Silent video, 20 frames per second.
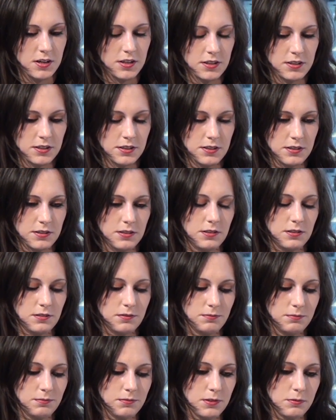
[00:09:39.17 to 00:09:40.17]
Yy,
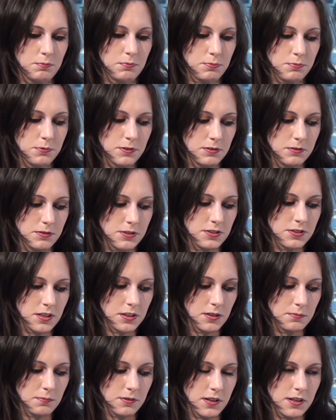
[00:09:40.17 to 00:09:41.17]

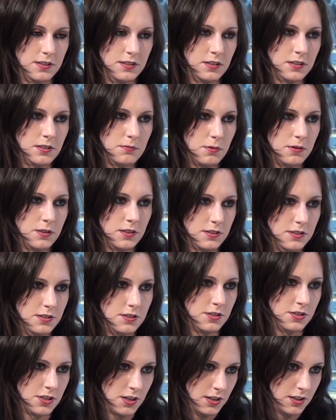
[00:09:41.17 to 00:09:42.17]
zostanie pokazany pokaz
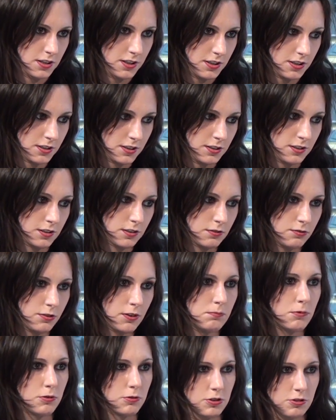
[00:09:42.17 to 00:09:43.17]
trzech e,
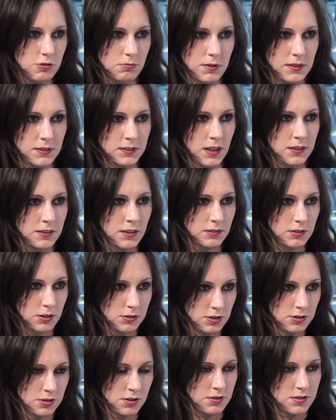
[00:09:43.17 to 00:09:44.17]
filmów dokumentalnych
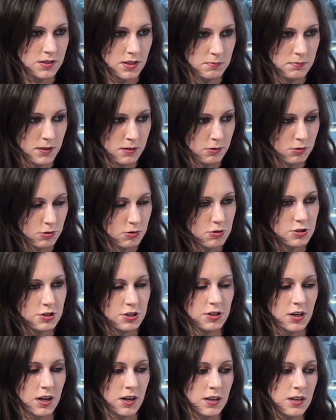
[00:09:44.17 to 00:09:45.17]
dotyczących
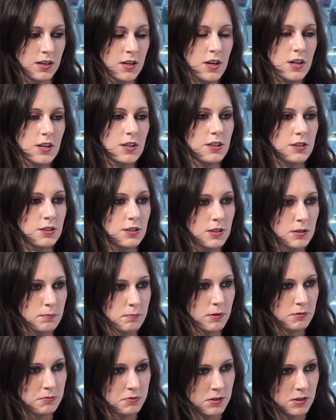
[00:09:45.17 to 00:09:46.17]
Białorusi, a e,
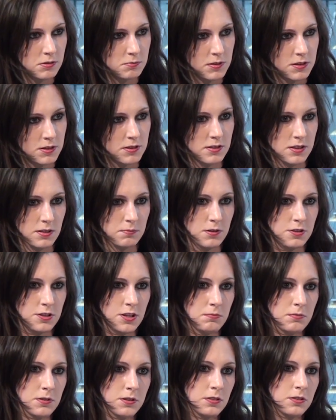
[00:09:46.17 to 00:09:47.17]
po filmie
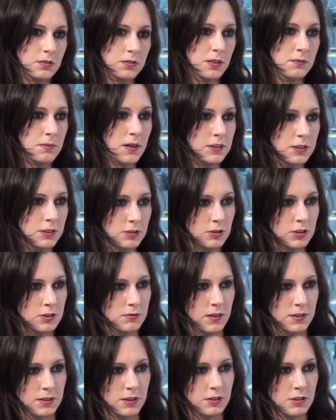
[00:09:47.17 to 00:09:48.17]
zapraszamy do debaty, do
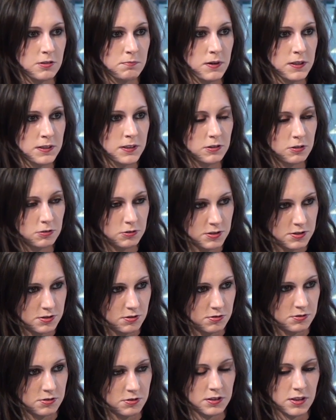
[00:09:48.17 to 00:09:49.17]
otwartego panelu
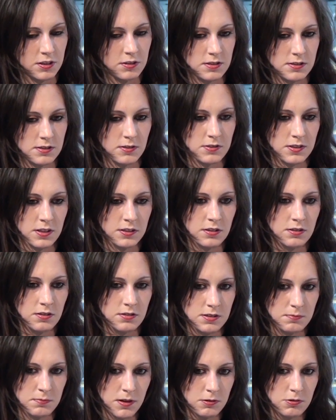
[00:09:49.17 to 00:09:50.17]
dyskusyjnego związanego
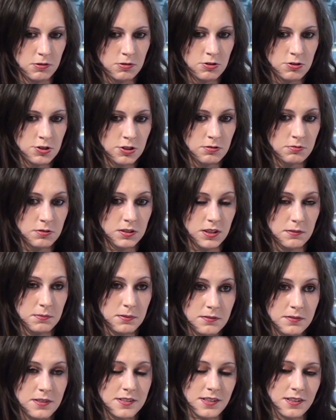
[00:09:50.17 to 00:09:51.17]
z Białorusią i
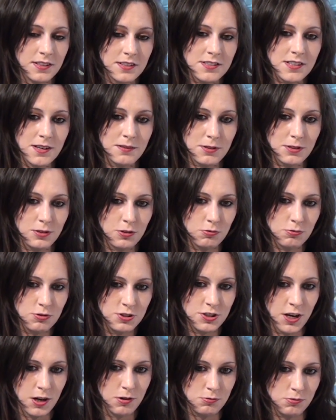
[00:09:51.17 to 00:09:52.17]
naprawdę zachęcamy do
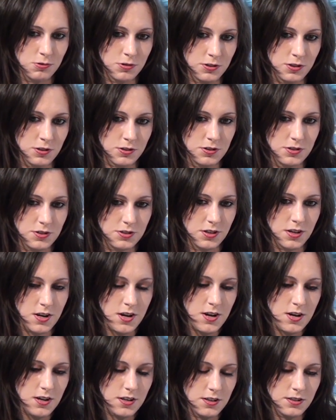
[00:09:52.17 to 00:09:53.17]
udziału, gdyż
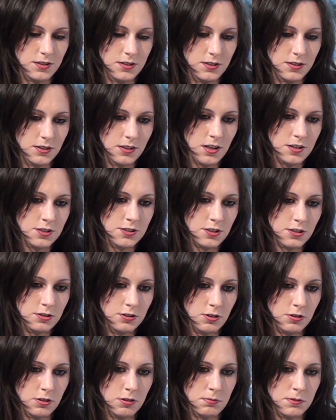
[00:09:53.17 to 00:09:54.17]
e, każdy,
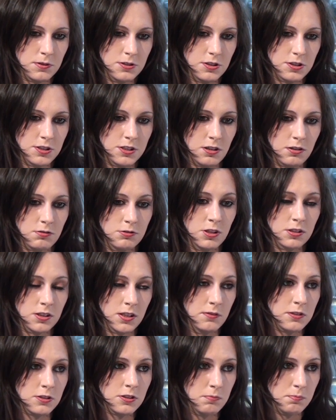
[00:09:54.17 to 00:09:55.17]
kto będzie chciał
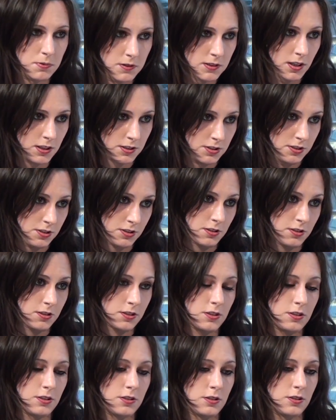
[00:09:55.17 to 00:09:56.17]
nawet dopytać
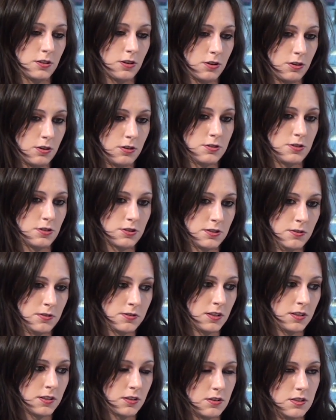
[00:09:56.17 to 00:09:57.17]
o coś
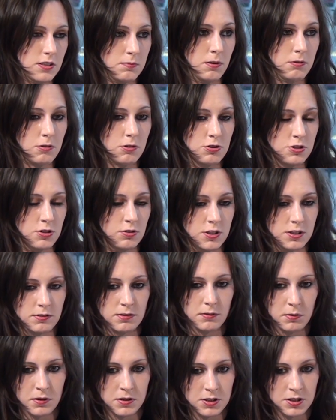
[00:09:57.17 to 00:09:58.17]
związanego z Białorusią, czy
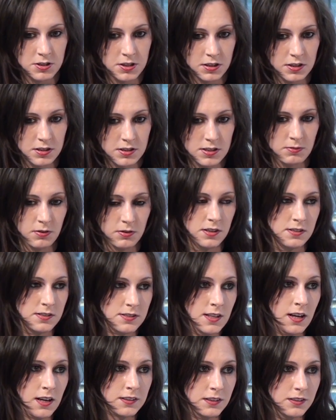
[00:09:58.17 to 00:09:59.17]
wypowiedzieć jakieś swoje
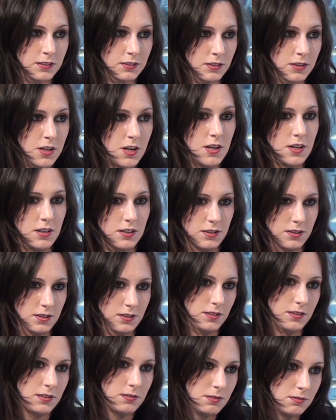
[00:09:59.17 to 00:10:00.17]
zdanie, no
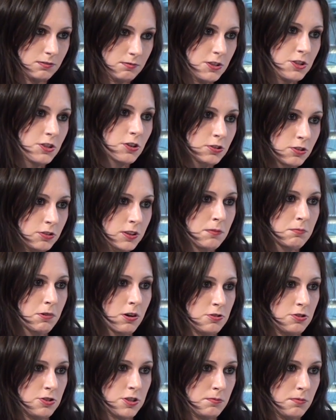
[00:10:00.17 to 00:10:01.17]
właśnie o to nam
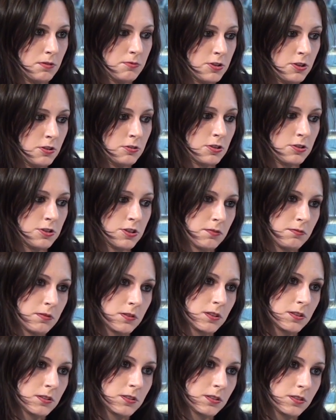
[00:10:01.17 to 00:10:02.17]
chodzi, żeby wciągnąć
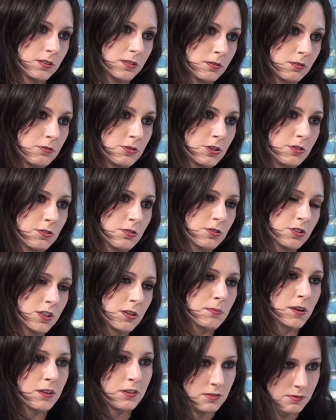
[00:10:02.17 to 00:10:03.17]
nawet ludzi, którzy nie
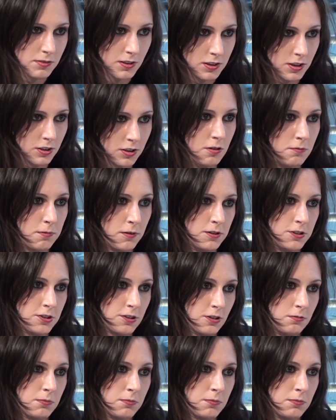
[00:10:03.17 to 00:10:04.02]
mają wielkiego pojęcia o